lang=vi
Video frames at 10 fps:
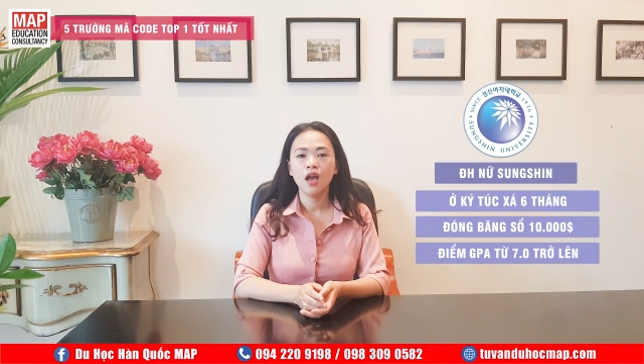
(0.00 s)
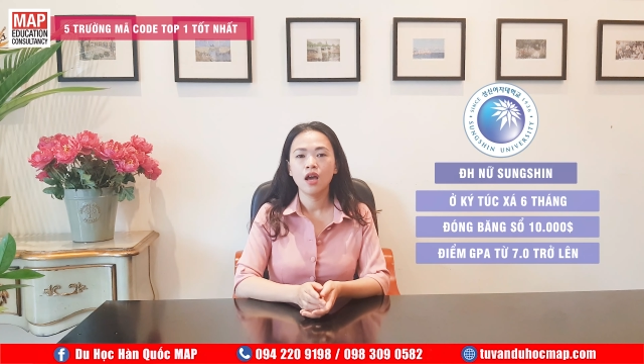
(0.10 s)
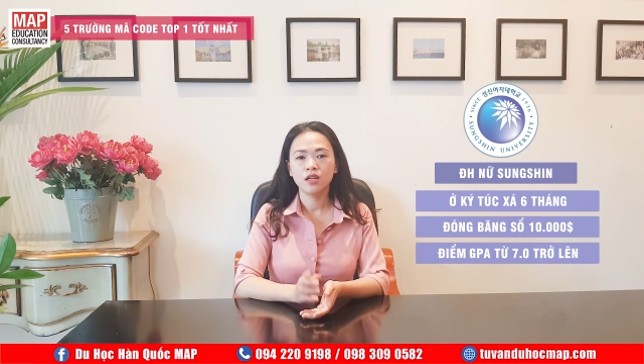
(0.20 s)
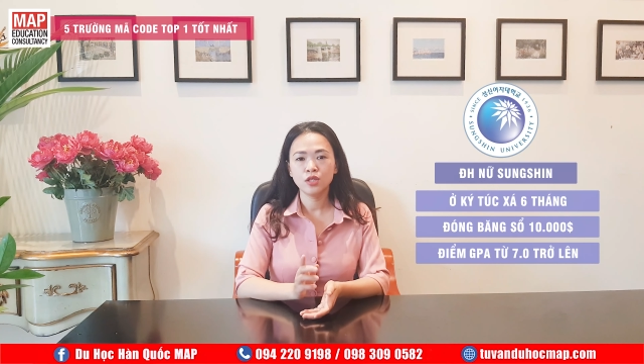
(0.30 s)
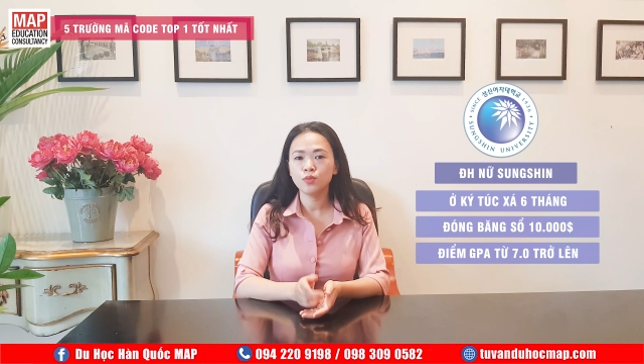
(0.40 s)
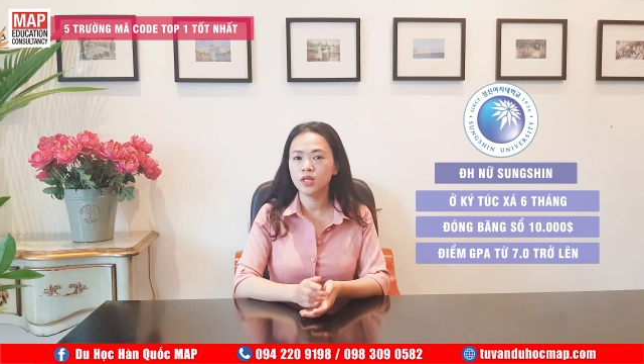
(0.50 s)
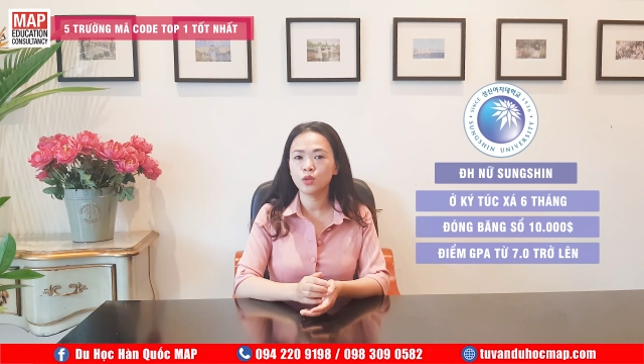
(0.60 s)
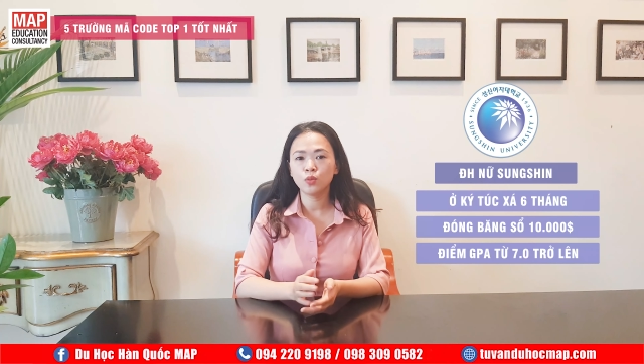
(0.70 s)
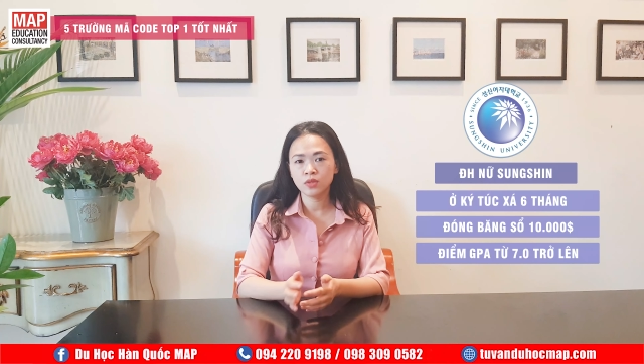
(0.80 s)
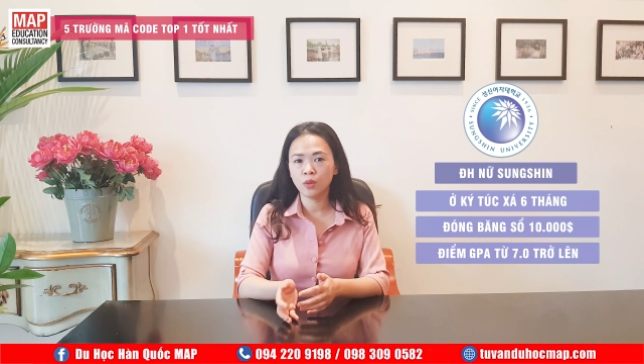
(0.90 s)
nữ song sinh
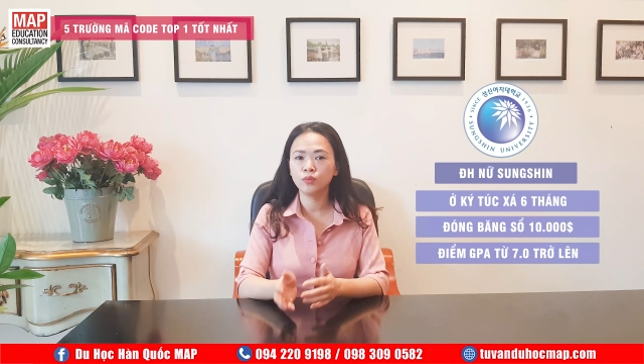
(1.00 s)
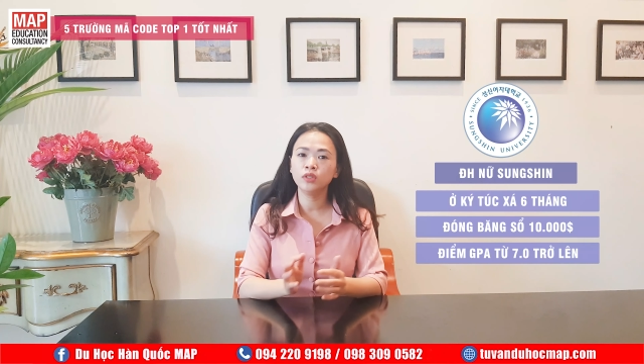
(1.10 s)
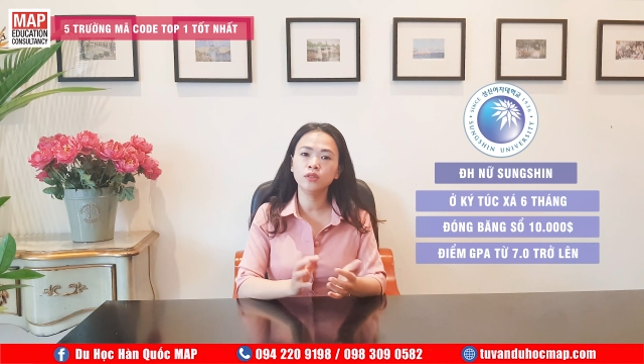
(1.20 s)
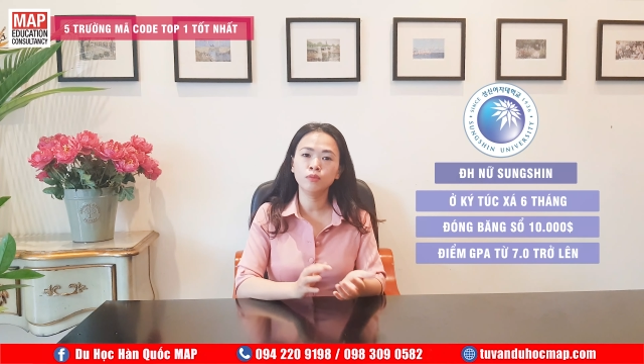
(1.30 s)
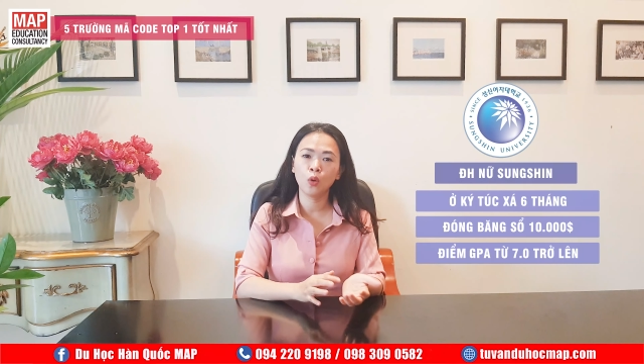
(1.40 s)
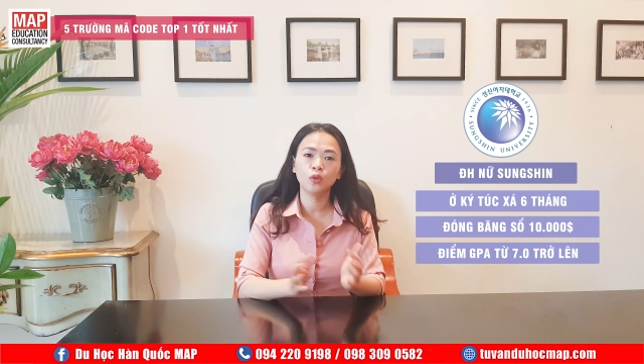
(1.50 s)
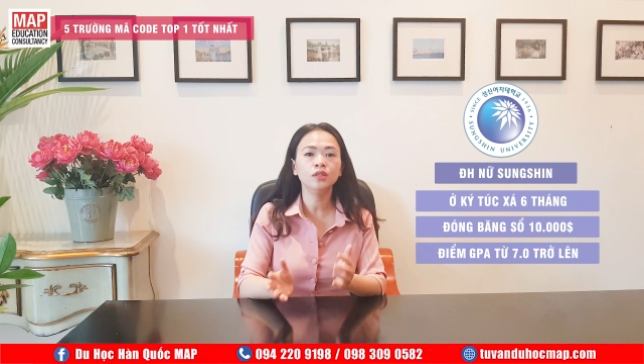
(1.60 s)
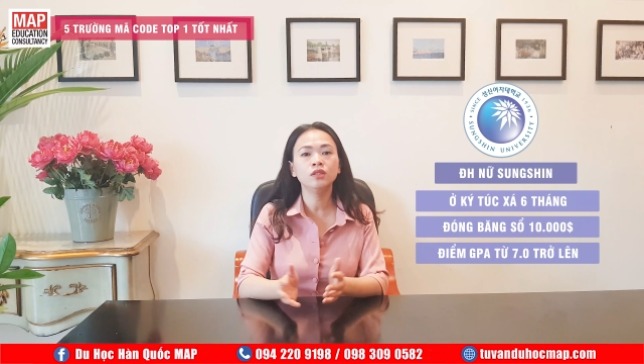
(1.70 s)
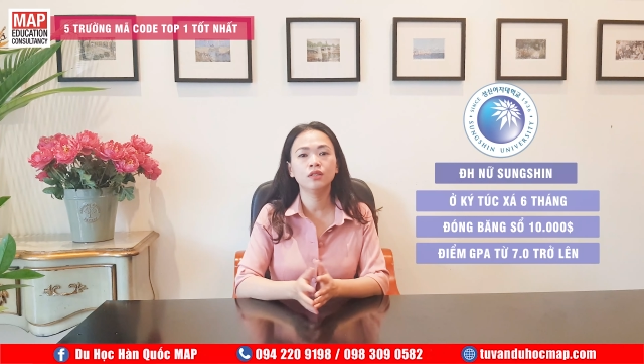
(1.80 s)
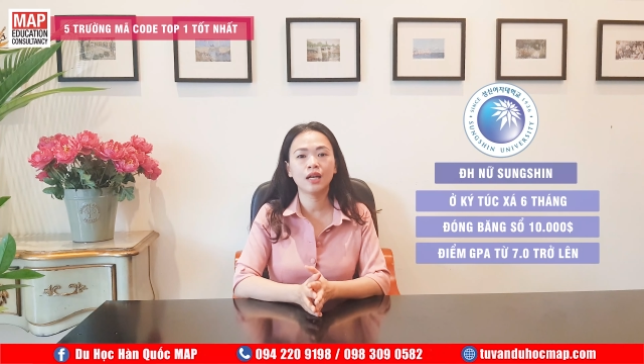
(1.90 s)
cũng giống như bốn
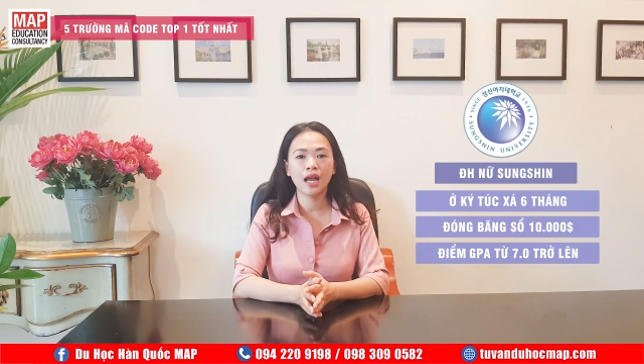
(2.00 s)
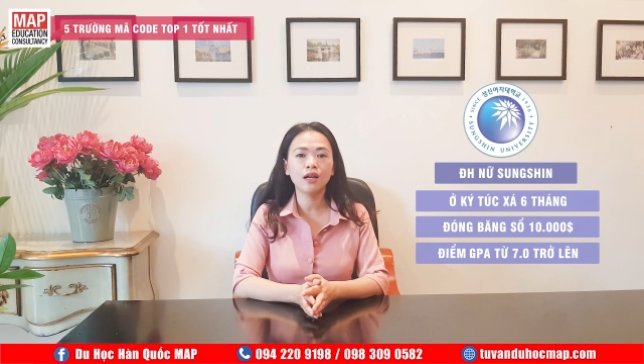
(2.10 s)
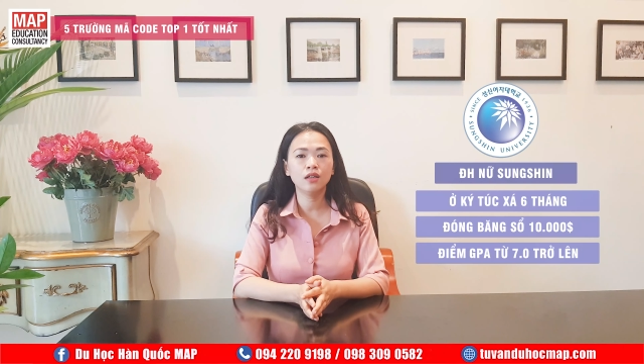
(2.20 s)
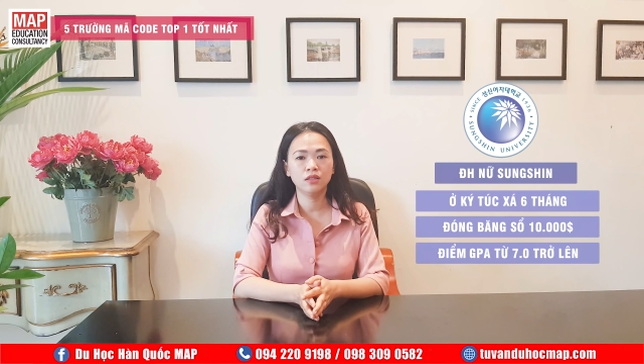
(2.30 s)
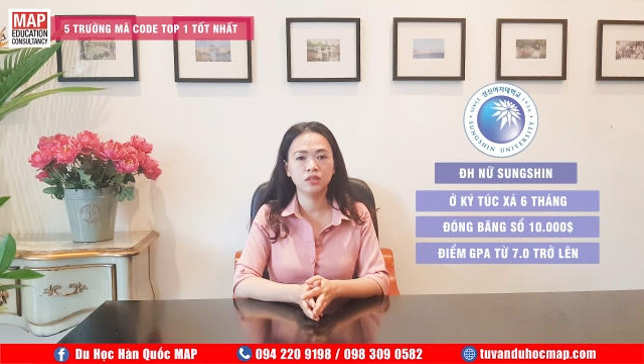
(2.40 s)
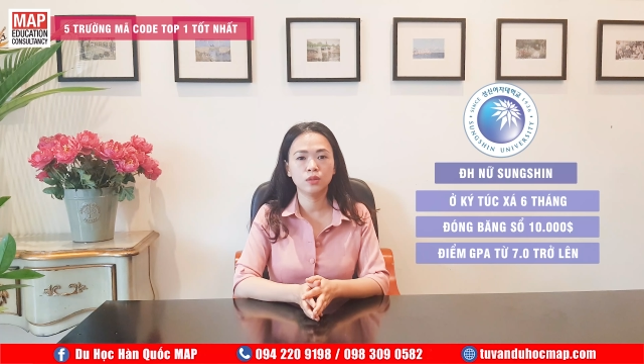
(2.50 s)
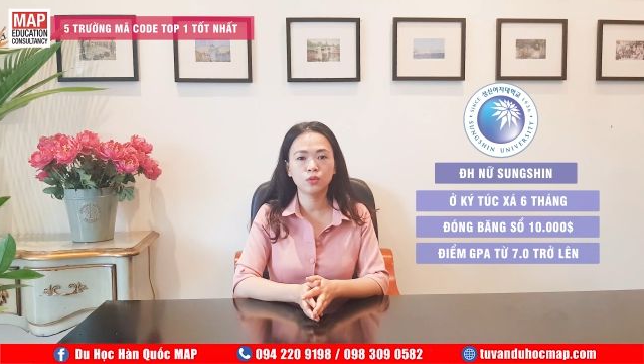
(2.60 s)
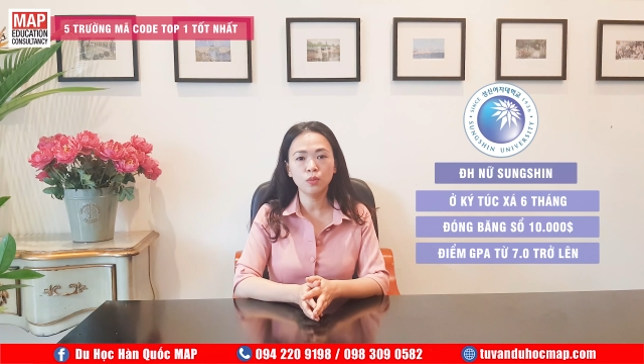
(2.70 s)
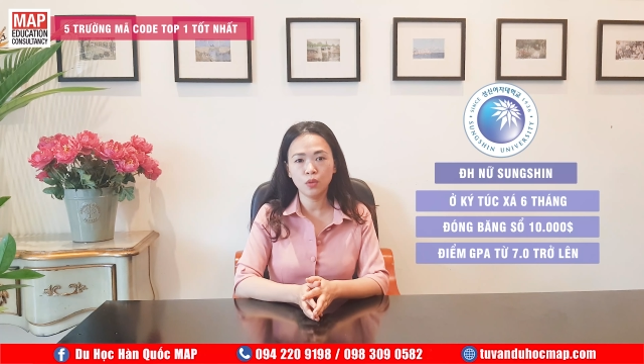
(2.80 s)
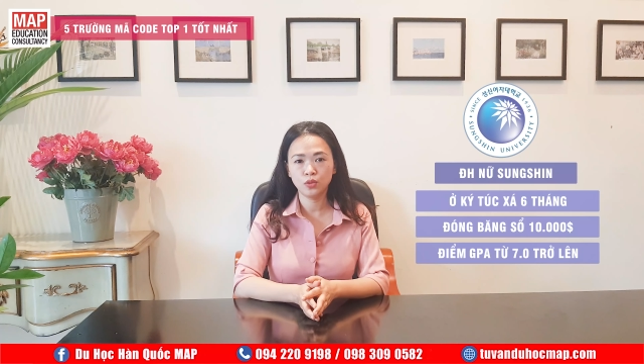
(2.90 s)
trường khác ở trong
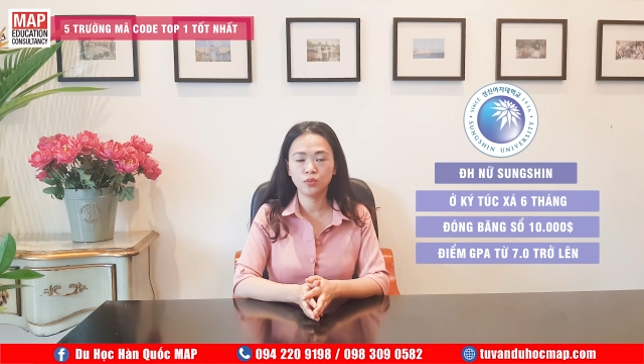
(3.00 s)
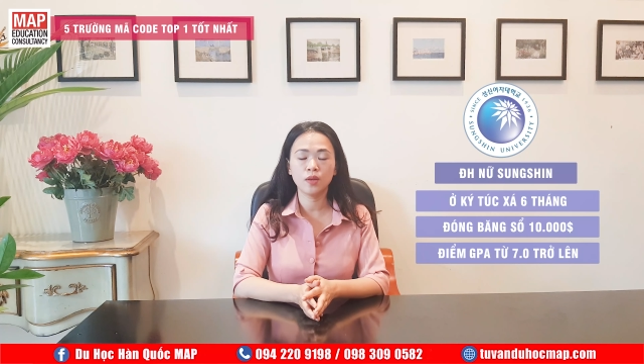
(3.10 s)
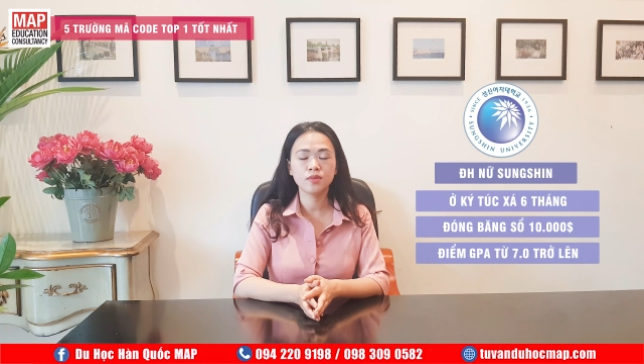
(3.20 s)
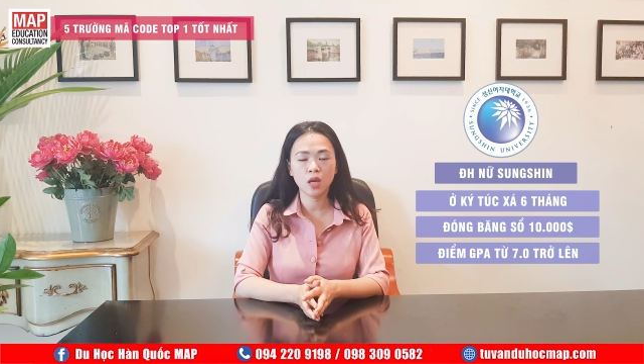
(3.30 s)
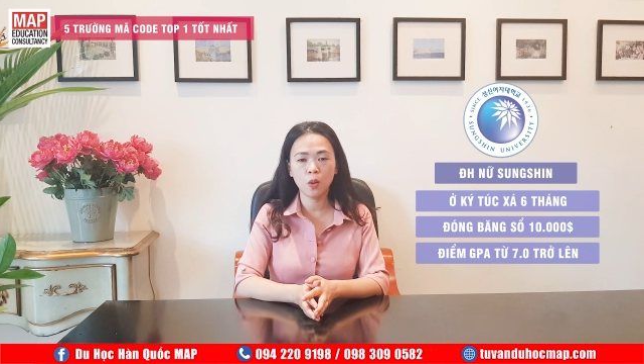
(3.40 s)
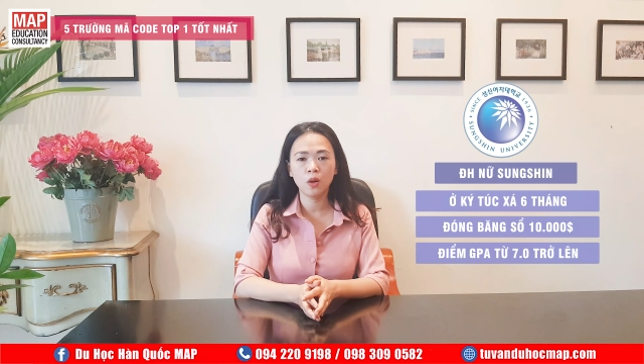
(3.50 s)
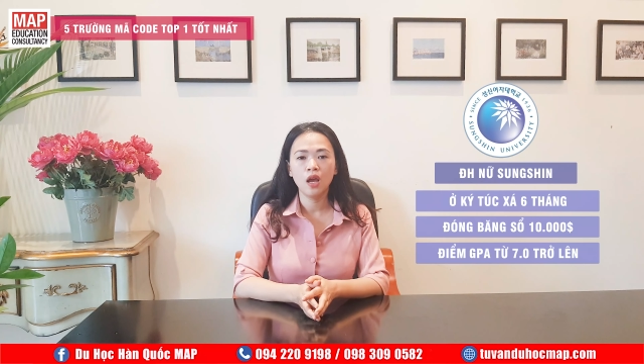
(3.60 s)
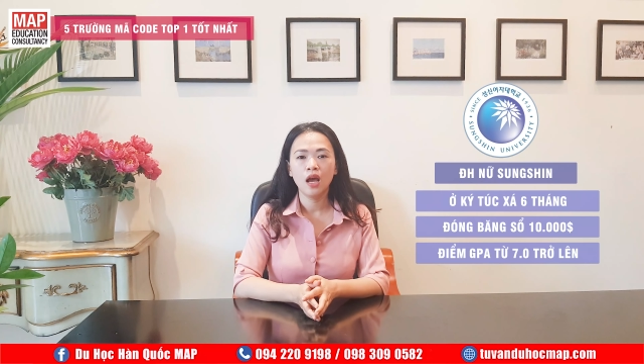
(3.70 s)
top 1 trung tâm Seoul